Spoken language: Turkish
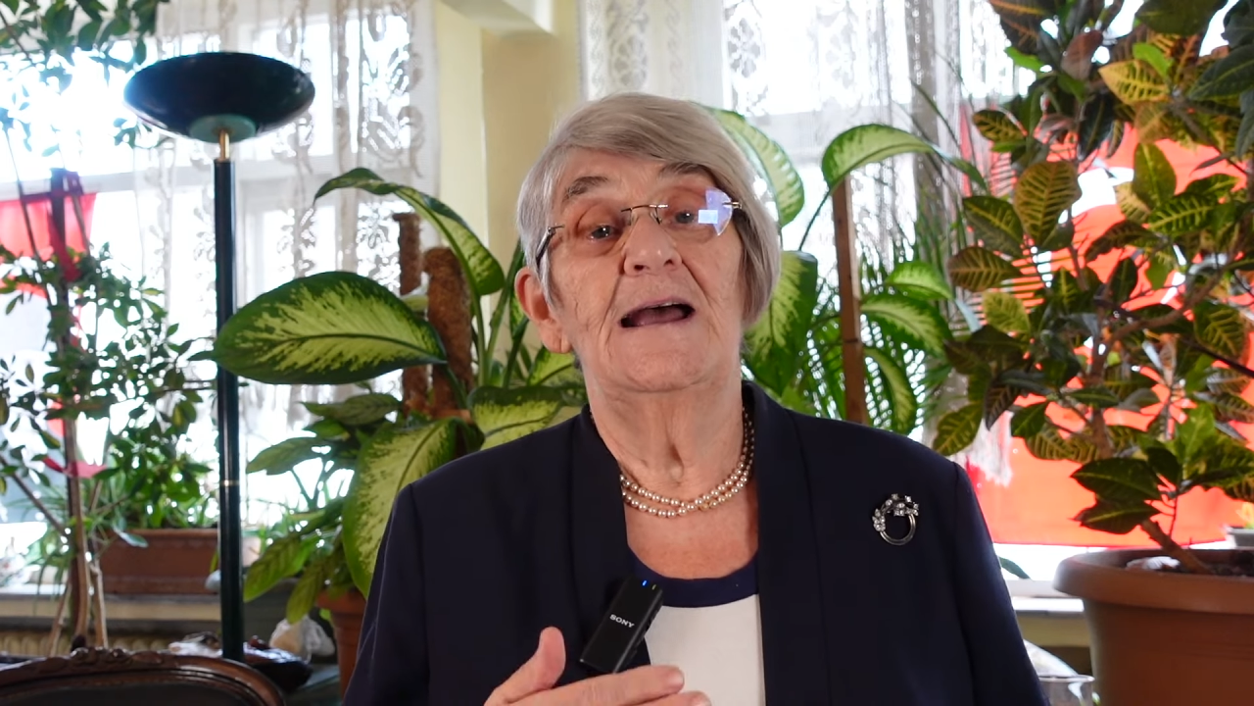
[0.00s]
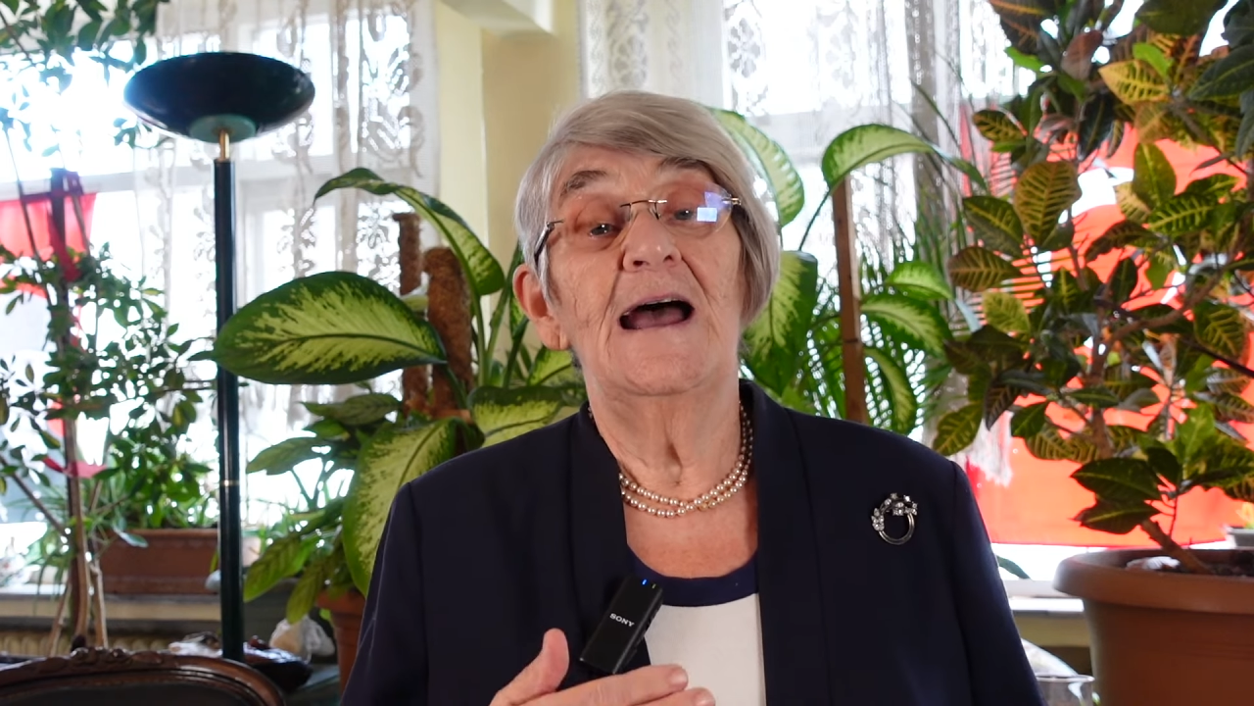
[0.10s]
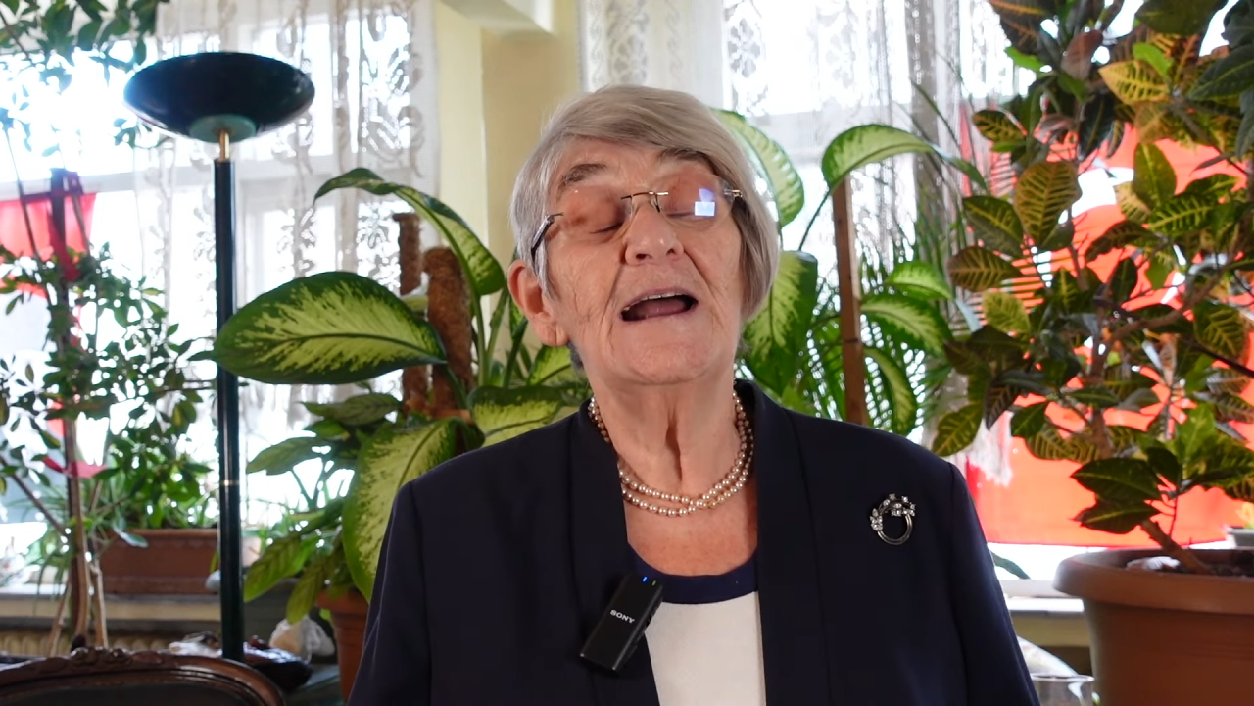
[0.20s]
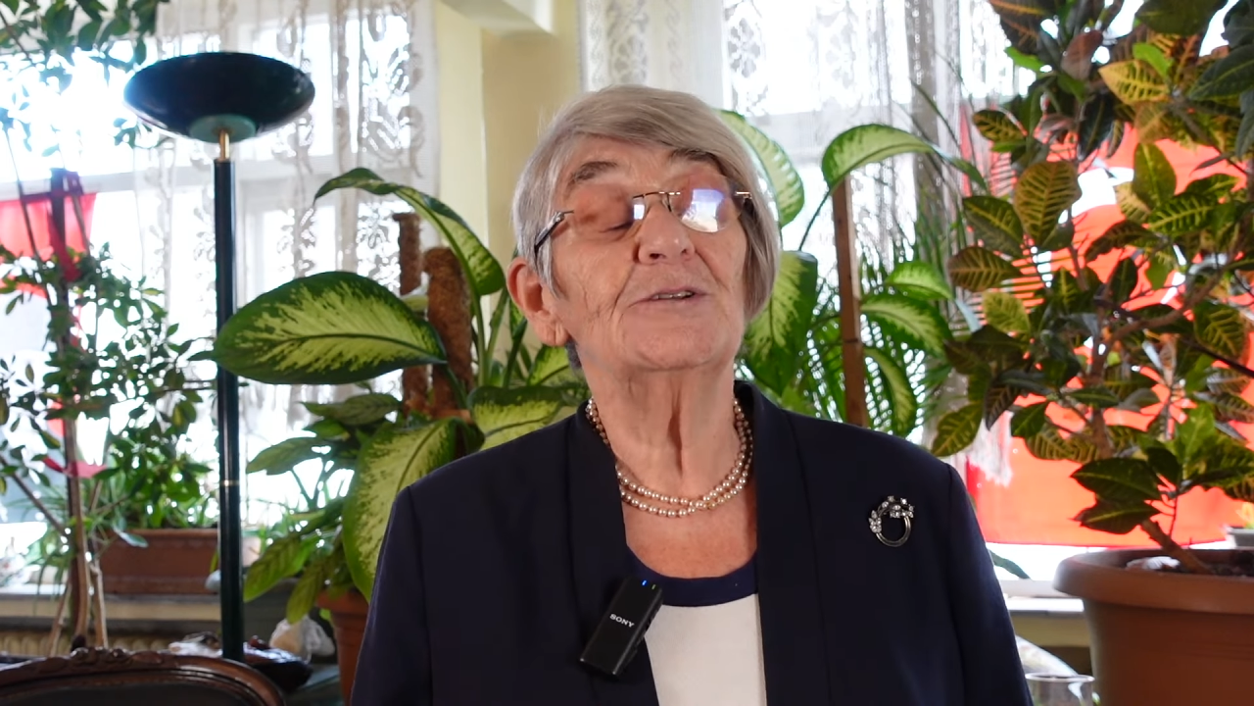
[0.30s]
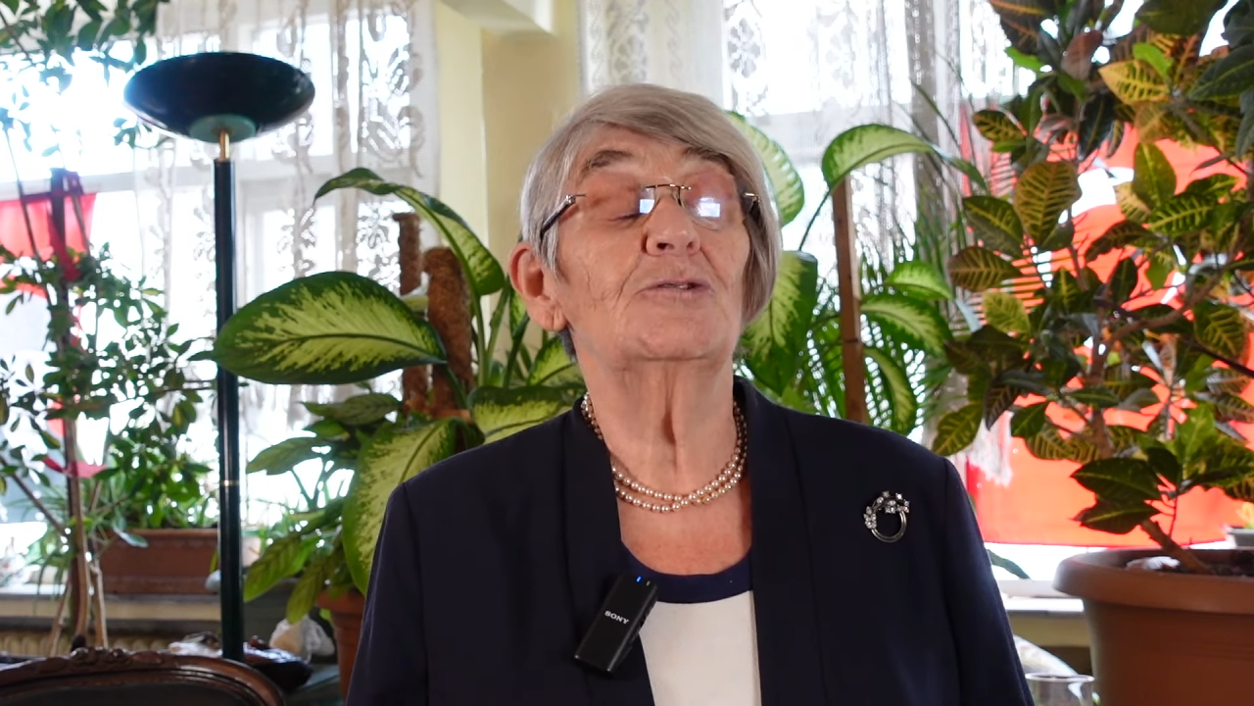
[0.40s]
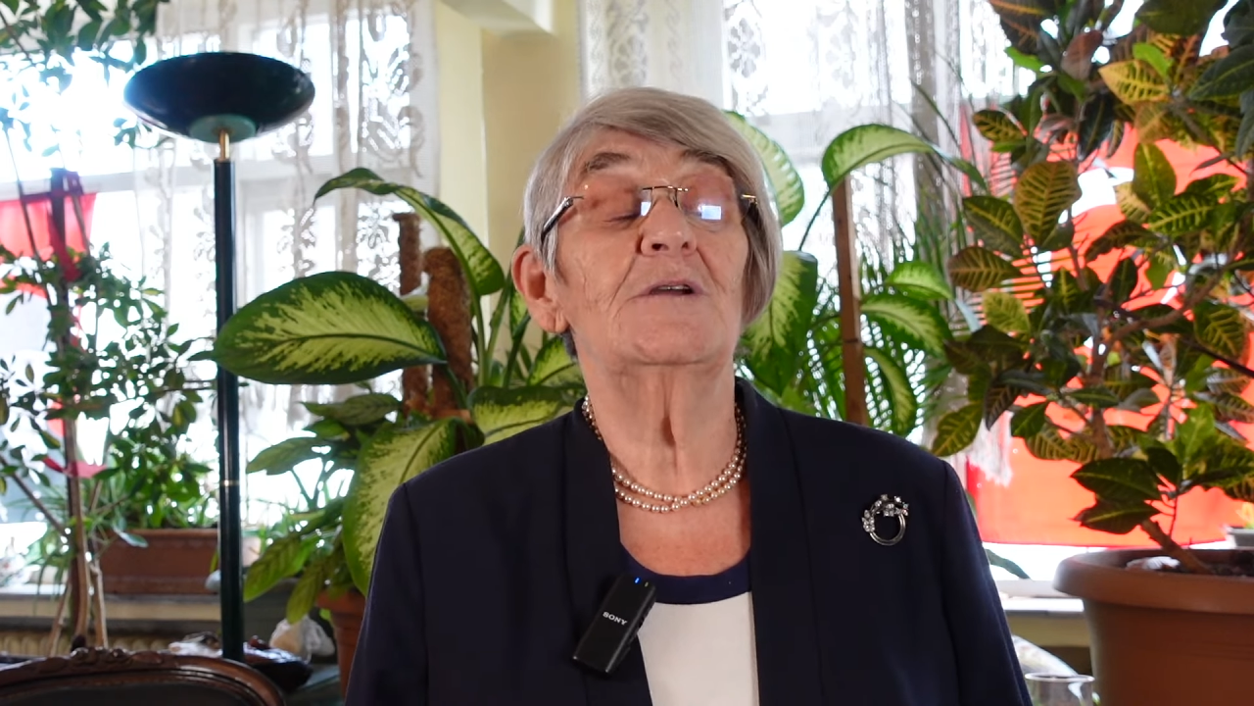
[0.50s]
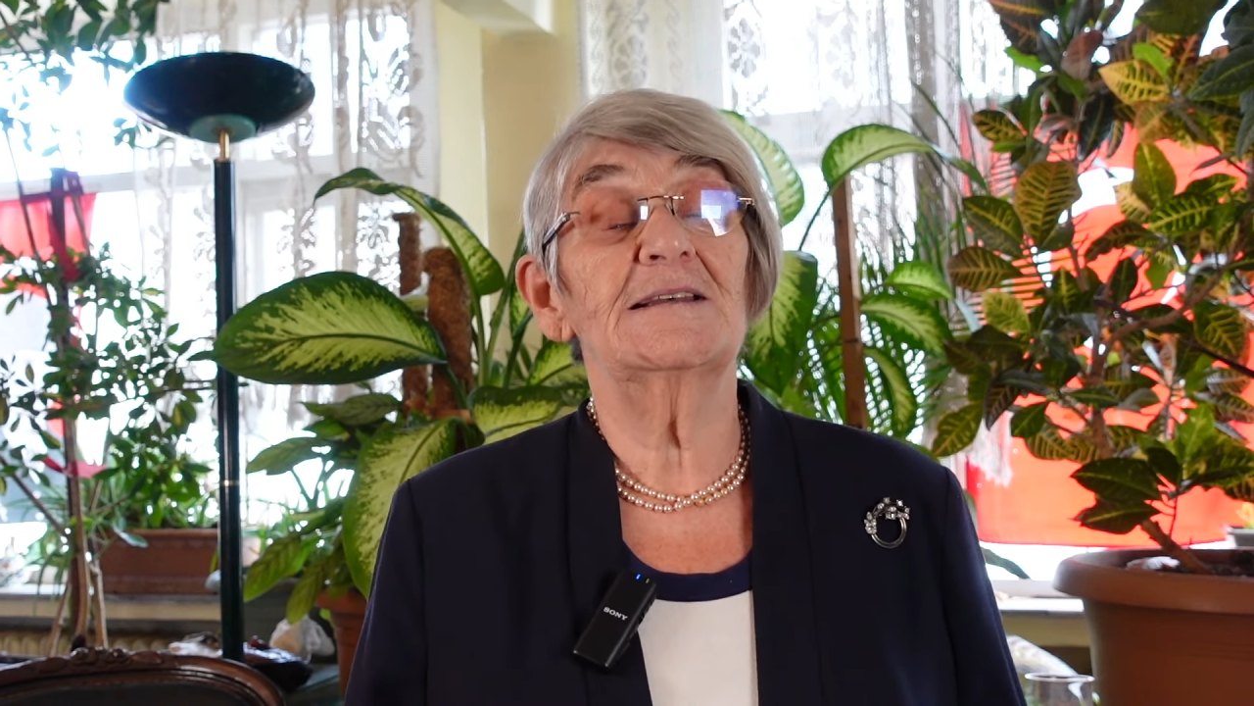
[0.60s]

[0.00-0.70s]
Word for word: her türlü